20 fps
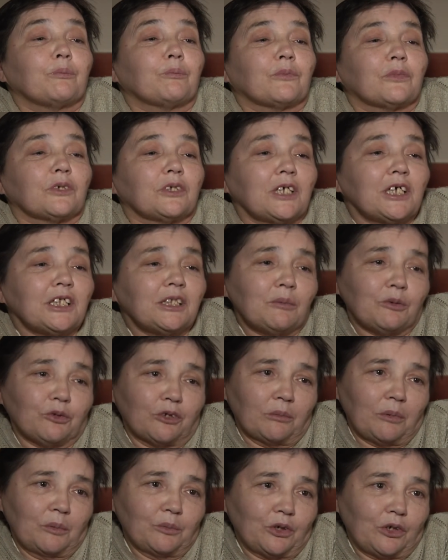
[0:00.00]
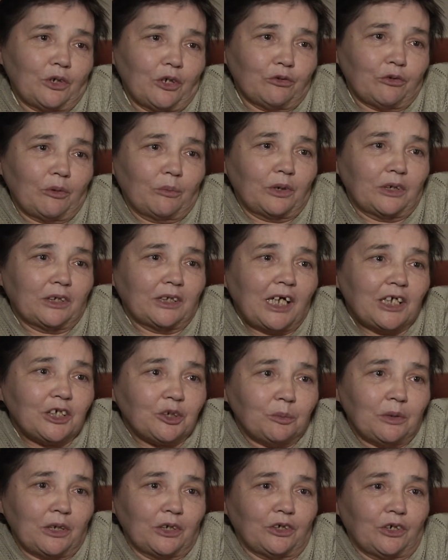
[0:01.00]
jednym słowem przyrosło moje
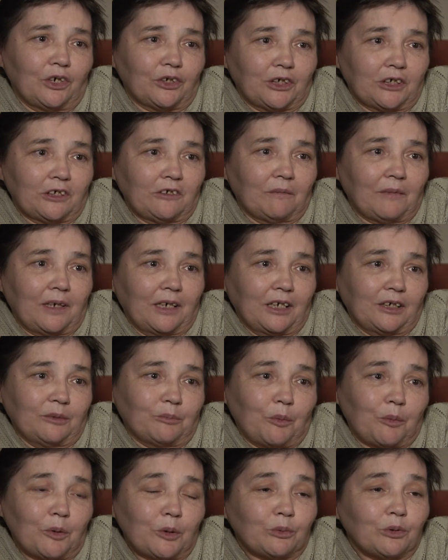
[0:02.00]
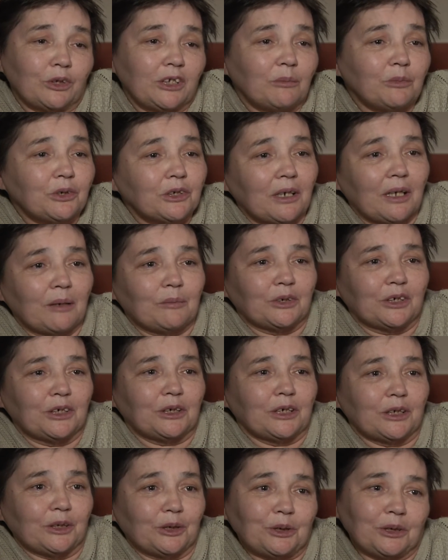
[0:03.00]
najśmielsze oczekiwania i po prostu nie myślałam, że
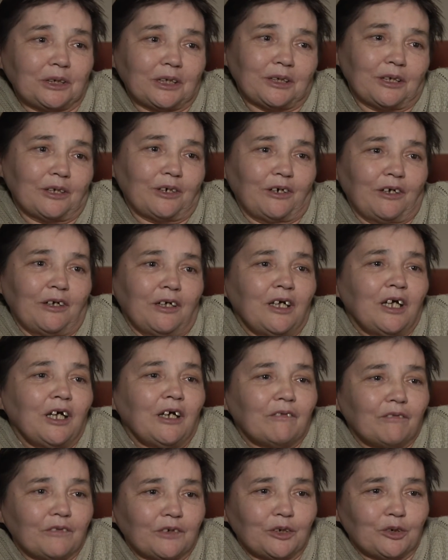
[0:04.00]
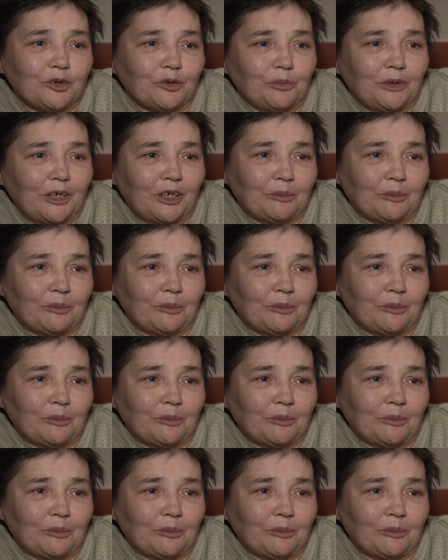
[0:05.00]
jeszcze coś takiego w życiu mnie